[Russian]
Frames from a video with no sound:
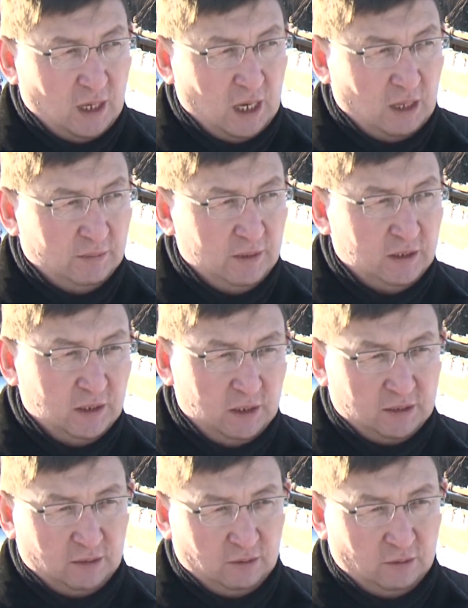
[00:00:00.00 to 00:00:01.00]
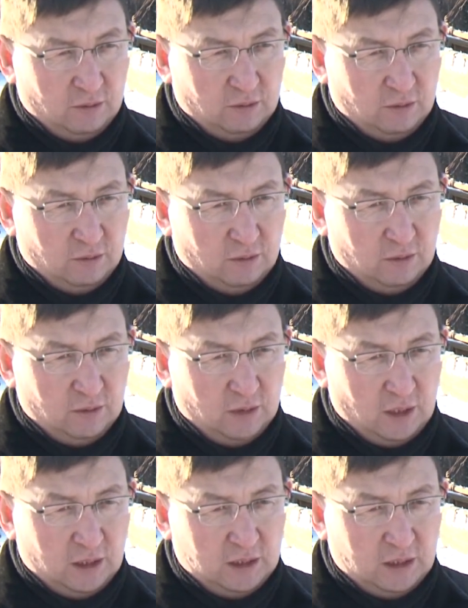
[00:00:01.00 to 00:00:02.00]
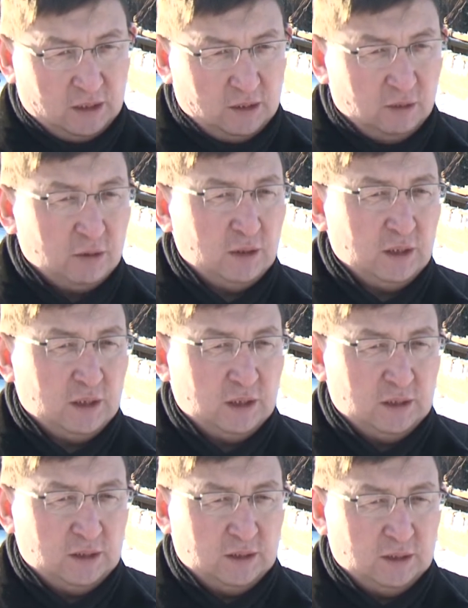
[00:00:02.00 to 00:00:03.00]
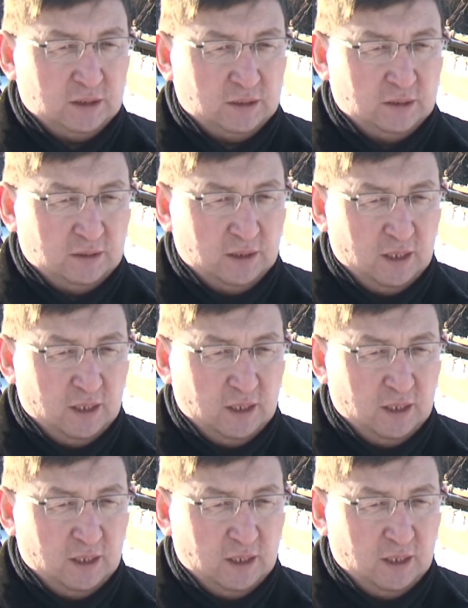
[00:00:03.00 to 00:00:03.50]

об интересах друг к другу, о тех сложных э,